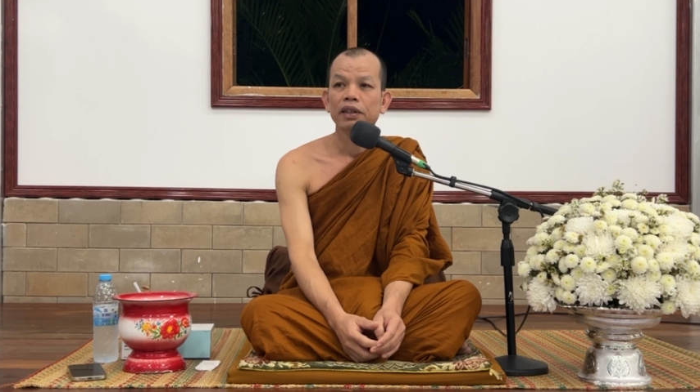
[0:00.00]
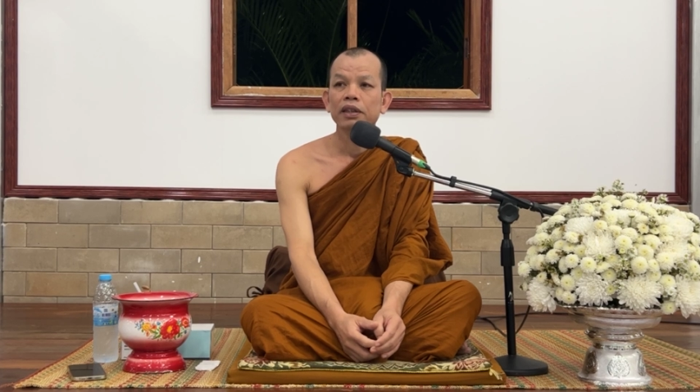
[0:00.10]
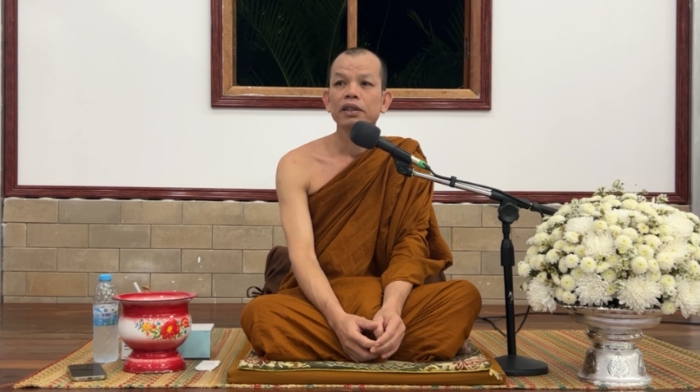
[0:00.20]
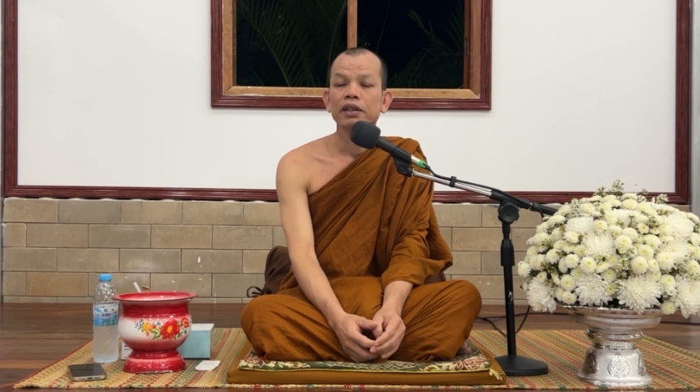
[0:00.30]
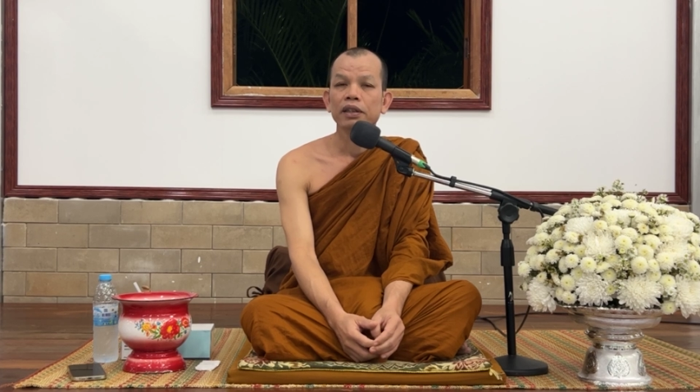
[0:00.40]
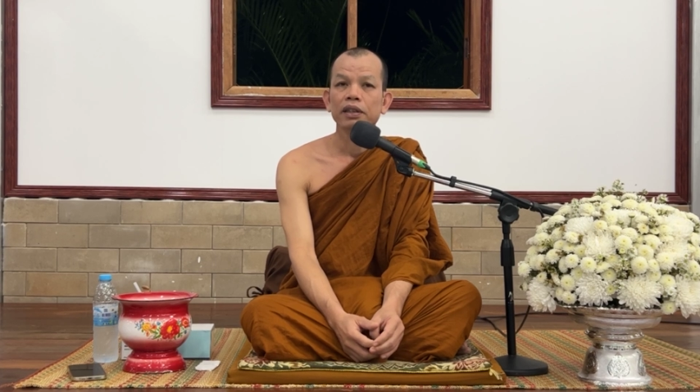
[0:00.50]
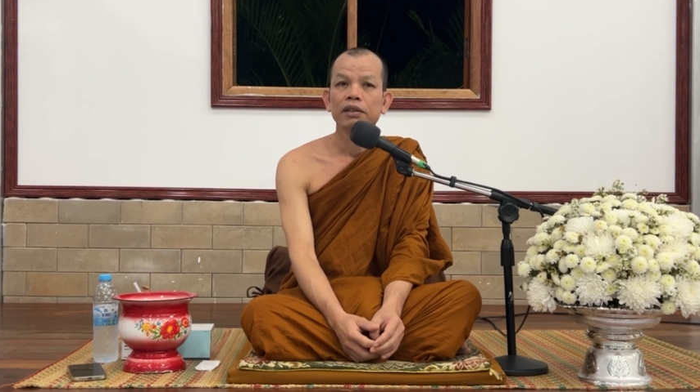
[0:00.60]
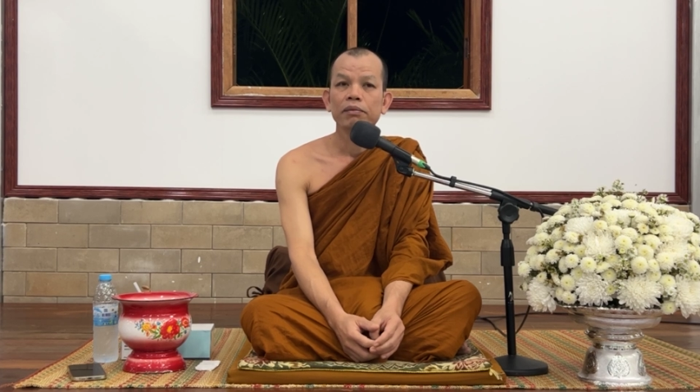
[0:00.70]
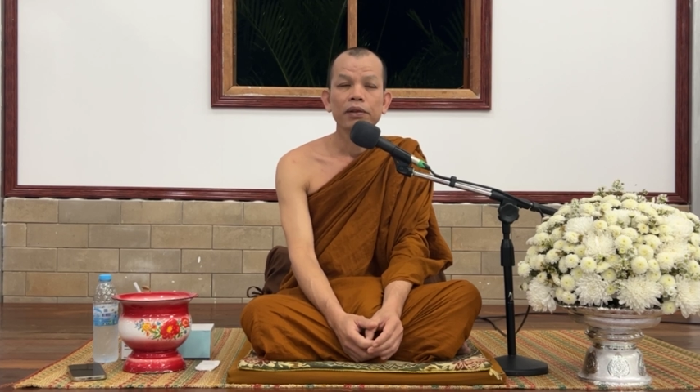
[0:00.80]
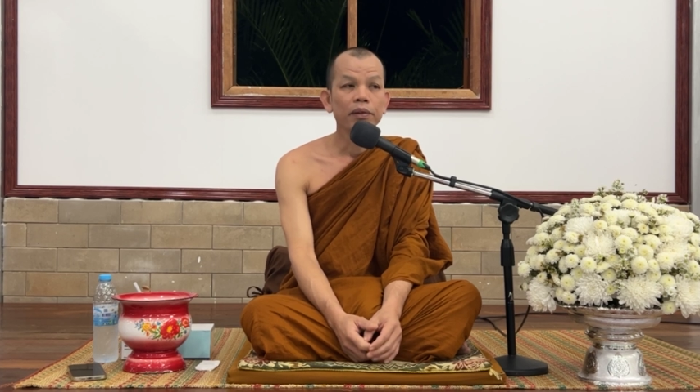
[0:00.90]
เออ
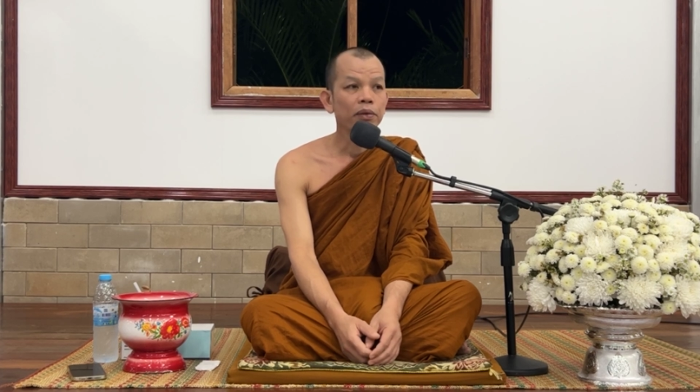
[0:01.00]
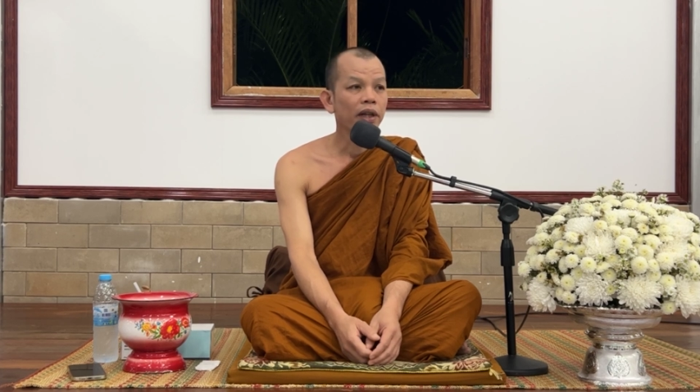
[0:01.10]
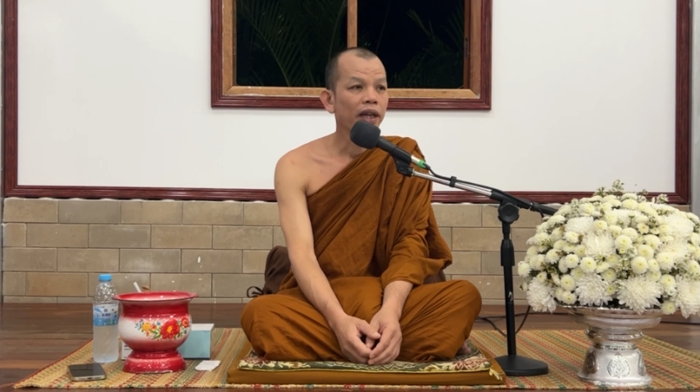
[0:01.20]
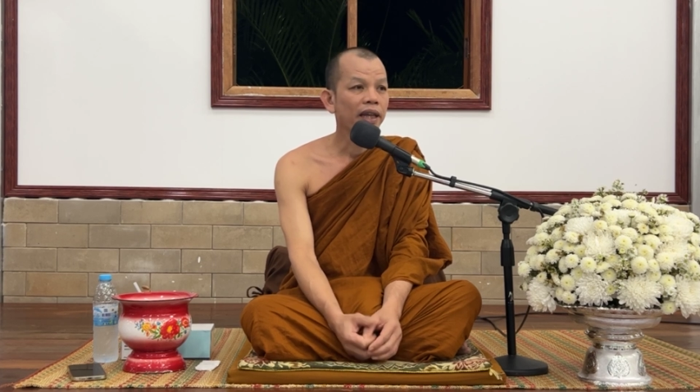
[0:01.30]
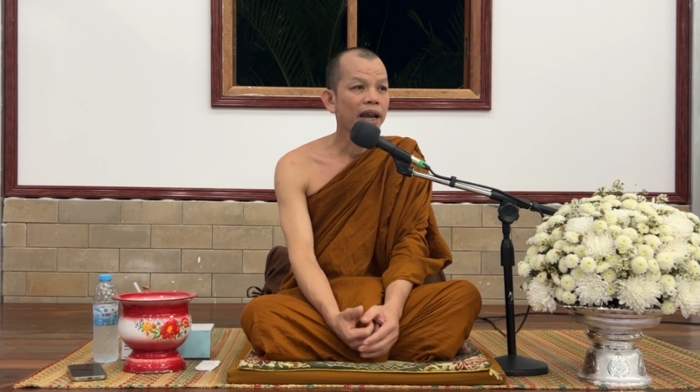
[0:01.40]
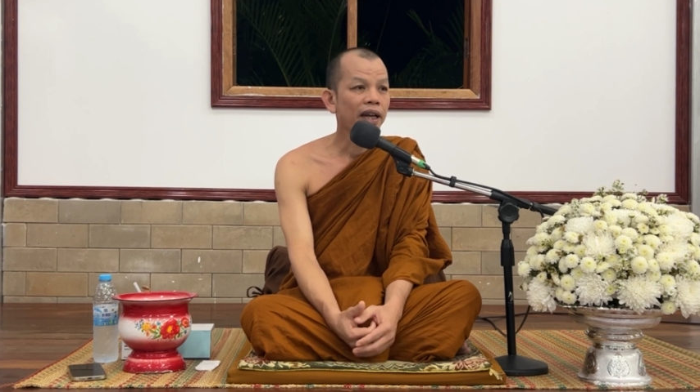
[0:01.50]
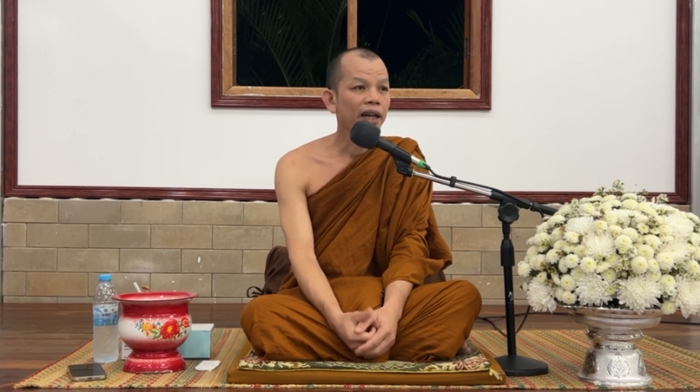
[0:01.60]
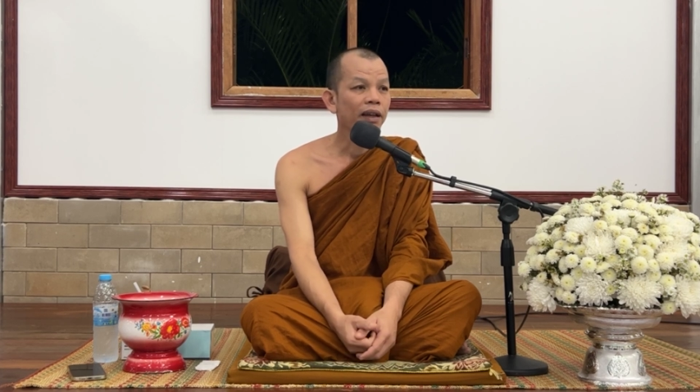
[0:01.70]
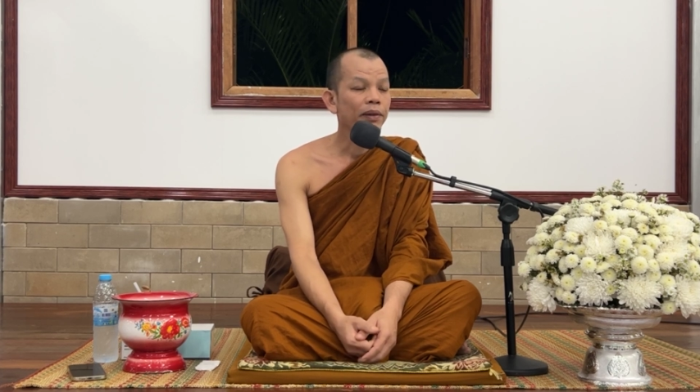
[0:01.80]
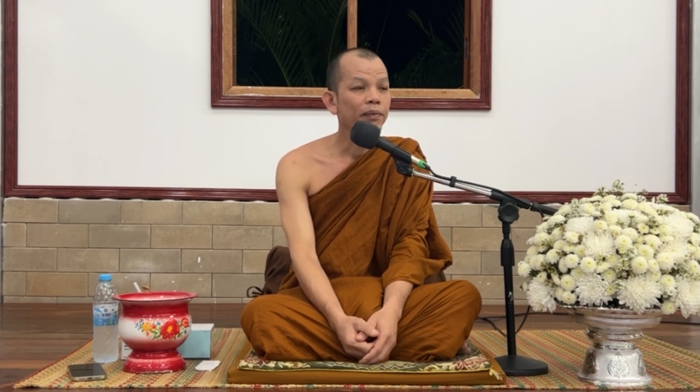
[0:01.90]
บ่มีผู้ใดย่าง
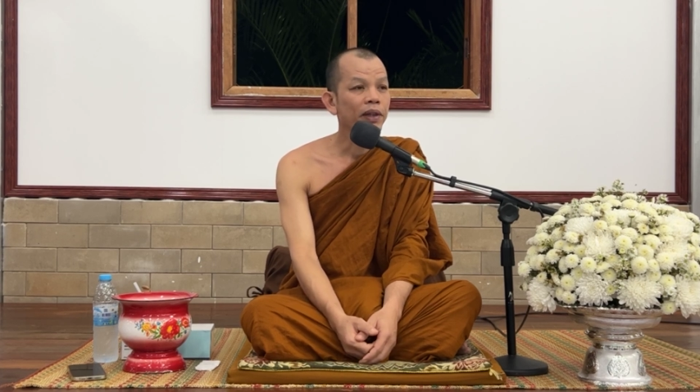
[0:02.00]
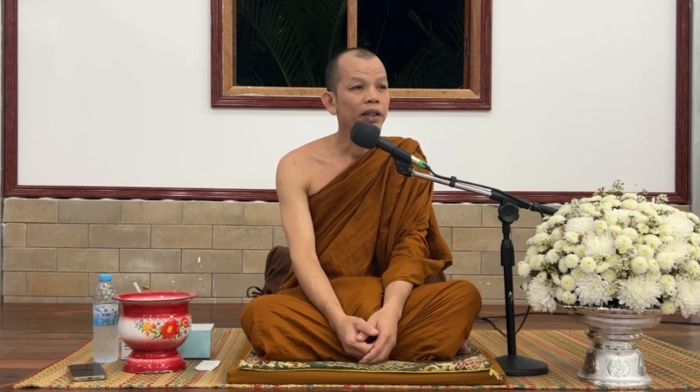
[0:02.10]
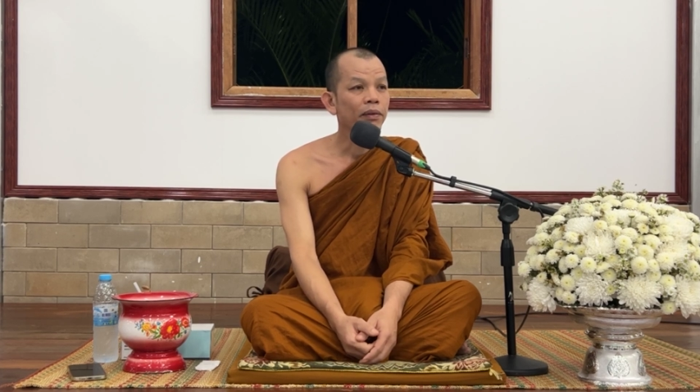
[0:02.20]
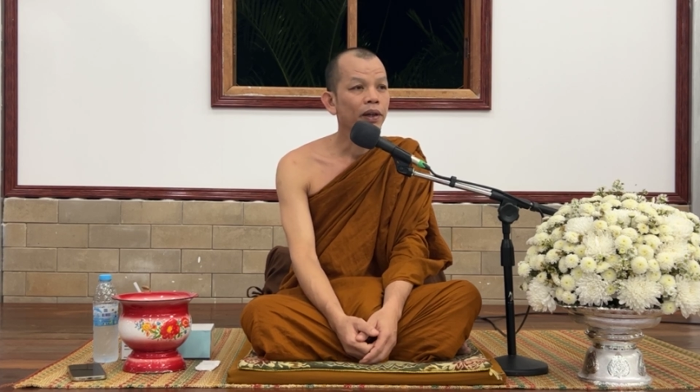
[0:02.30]
ได้บิดมือ